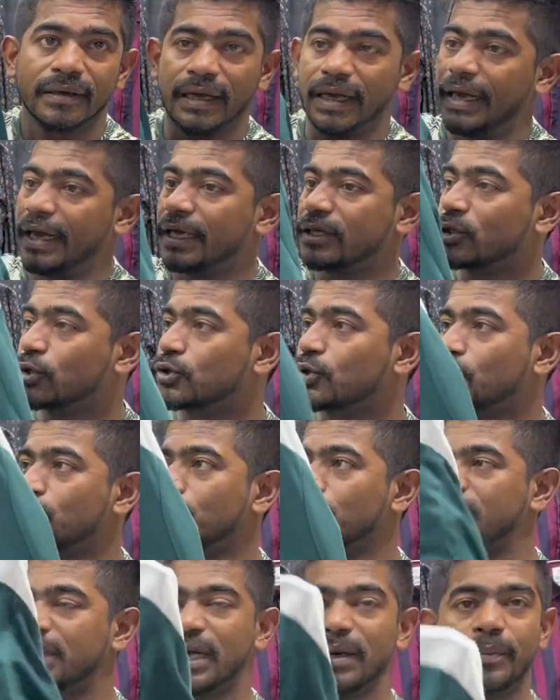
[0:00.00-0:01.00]
হ্যাঁ
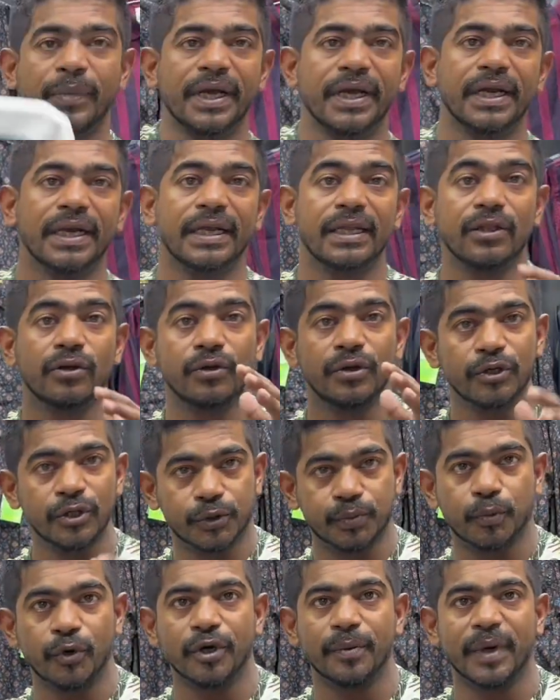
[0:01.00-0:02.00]
170 টাকা পাইকারি কিন্তু
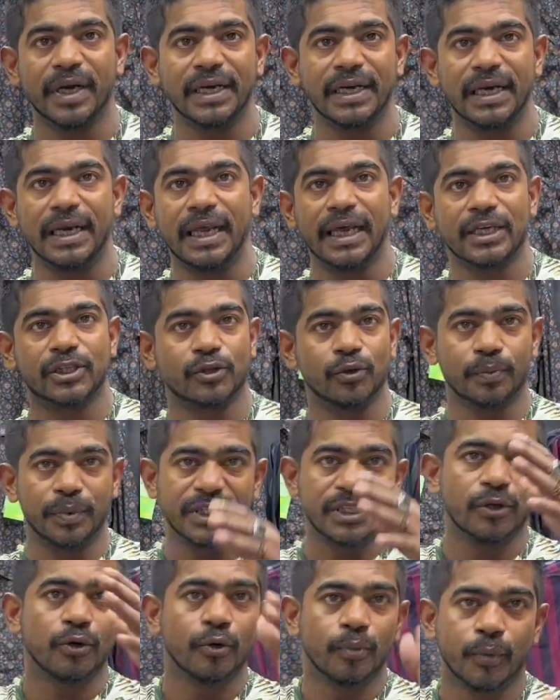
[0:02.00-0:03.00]
ইউজ পরিমাণ নিলে 100
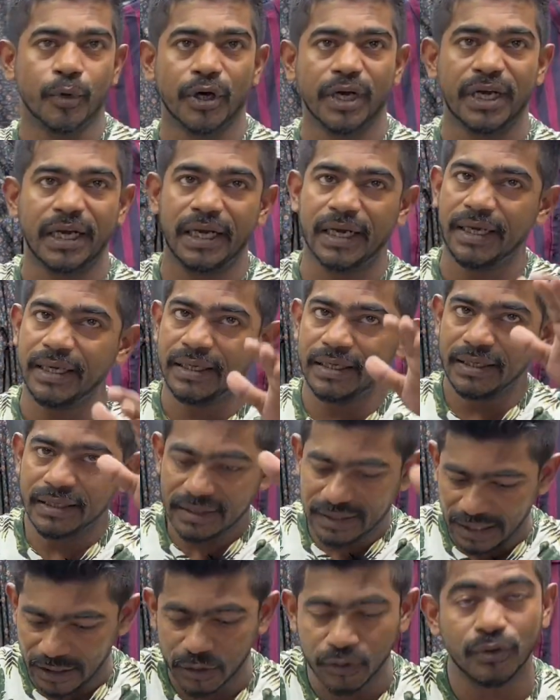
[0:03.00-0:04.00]
পিসের উপরে নিলে
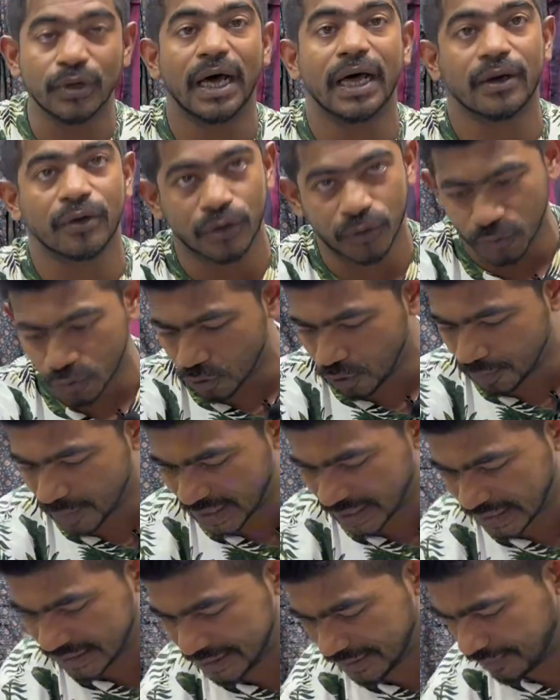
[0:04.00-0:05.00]
তার জন্য আরো একটু কম
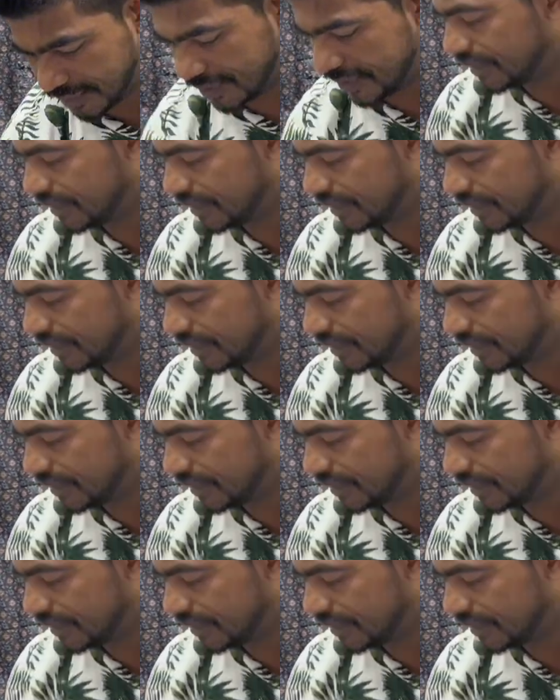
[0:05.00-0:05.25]
রাখা যাবে আচ্ছা